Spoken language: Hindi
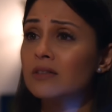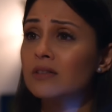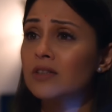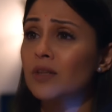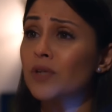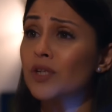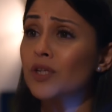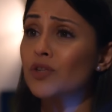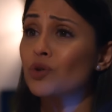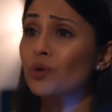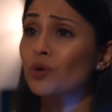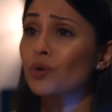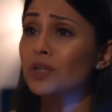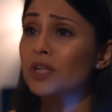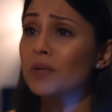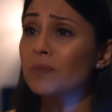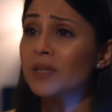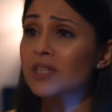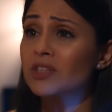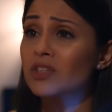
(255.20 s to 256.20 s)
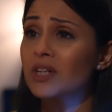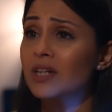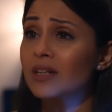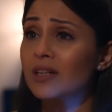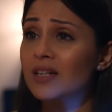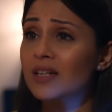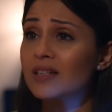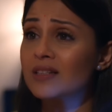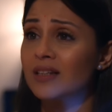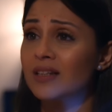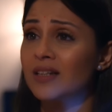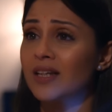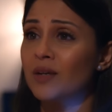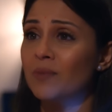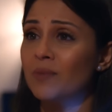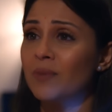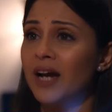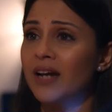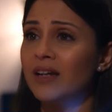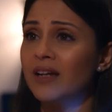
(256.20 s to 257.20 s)
जब ये छोटी बच्ची तेरी
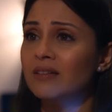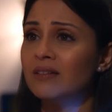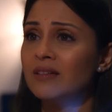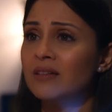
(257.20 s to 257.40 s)
जिंदगी में आई